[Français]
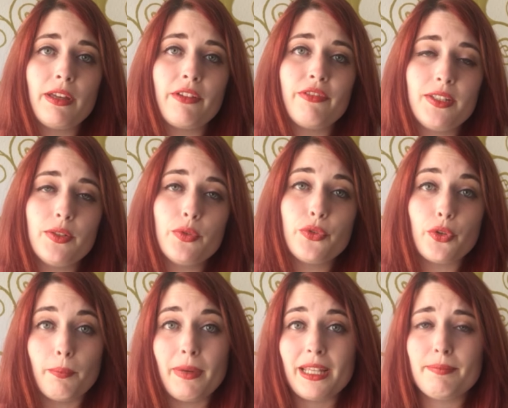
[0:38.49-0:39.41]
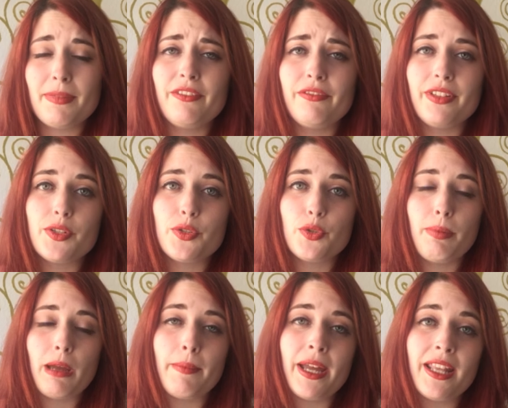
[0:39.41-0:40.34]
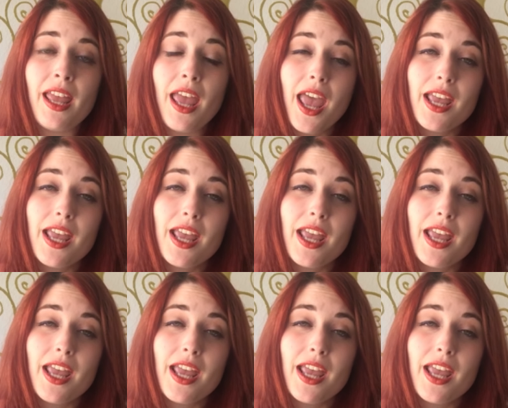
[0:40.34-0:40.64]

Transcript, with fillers: ma vidéo sur Batman vs Superman